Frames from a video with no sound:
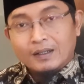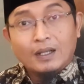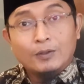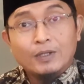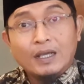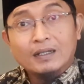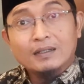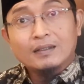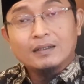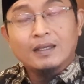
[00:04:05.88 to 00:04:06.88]
Lalu yang
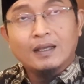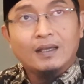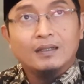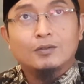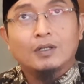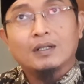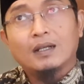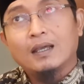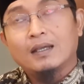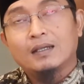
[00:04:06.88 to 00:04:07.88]
ketiga itu
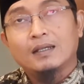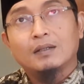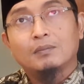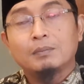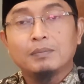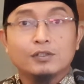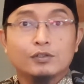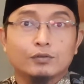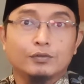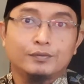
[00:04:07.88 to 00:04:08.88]
adalah
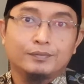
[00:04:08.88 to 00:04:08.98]
membisu.